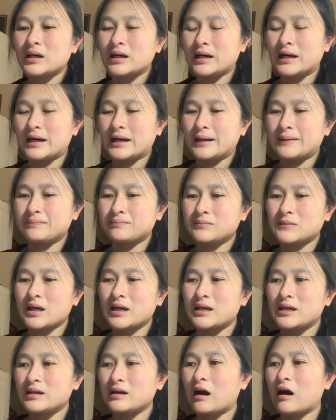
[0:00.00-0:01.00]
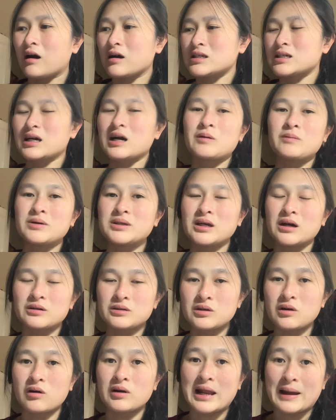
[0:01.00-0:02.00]
um, thì họ sẽ không có
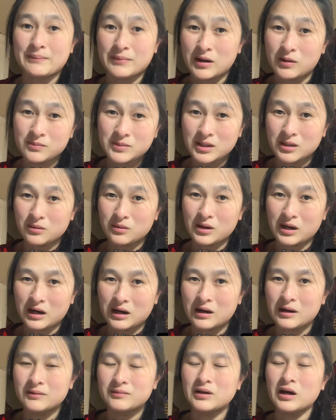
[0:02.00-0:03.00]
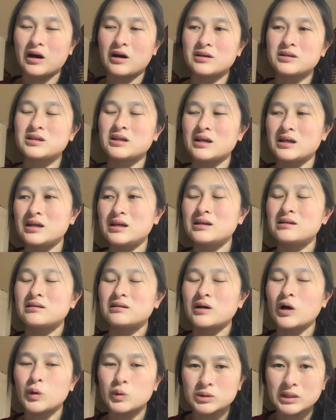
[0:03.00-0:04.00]
nhận vô làm công dân của họ họ chỉ
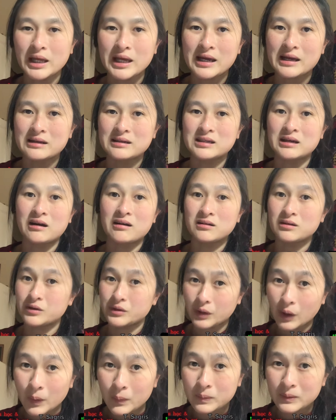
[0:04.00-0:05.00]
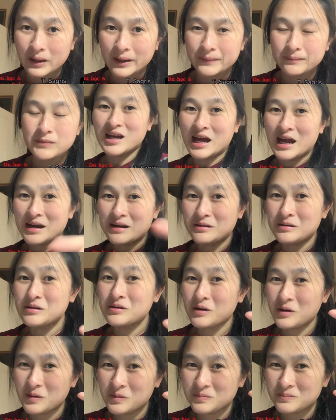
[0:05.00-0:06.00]
ưu tiên cho người úc thôi
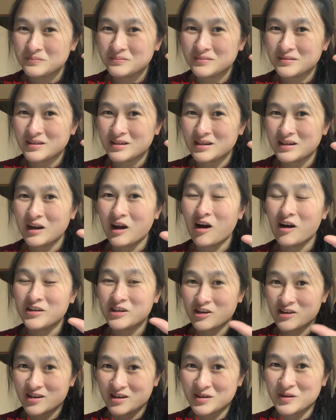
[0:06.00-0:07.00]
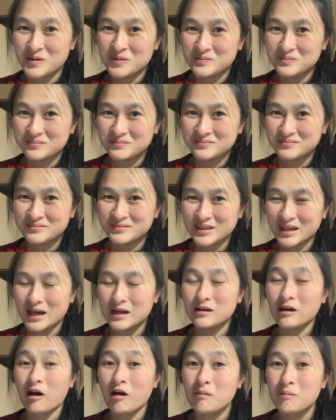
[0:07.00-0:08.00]
nước úc lo cho dân úc Dạ,
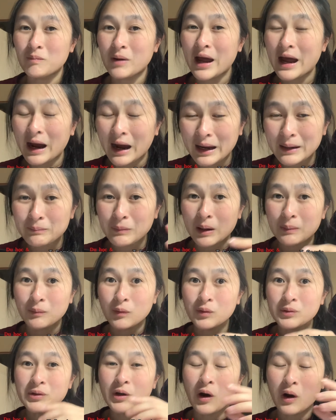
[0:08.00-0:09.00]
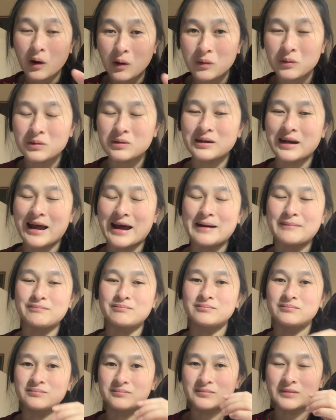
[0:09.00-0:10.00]
còn ai mà muốn vô
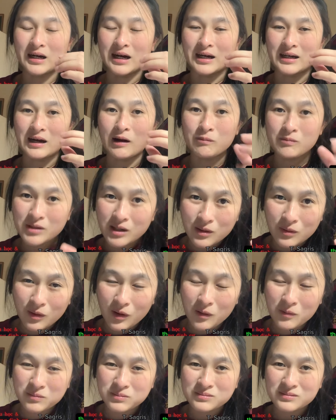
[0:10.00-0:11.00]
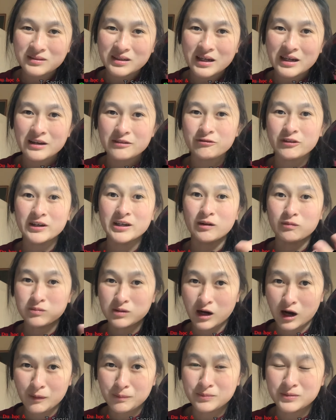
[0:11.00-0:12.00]
làm à, công dân của Úc thì phải đóng
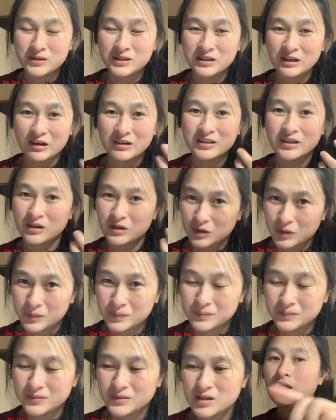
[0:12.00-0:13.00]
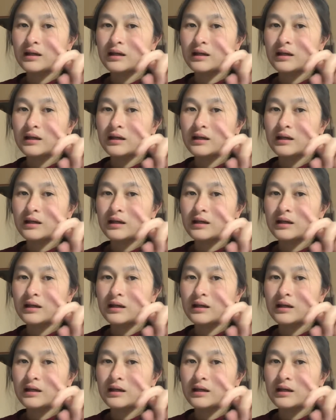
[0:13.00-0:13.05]
góp cho dân Úc.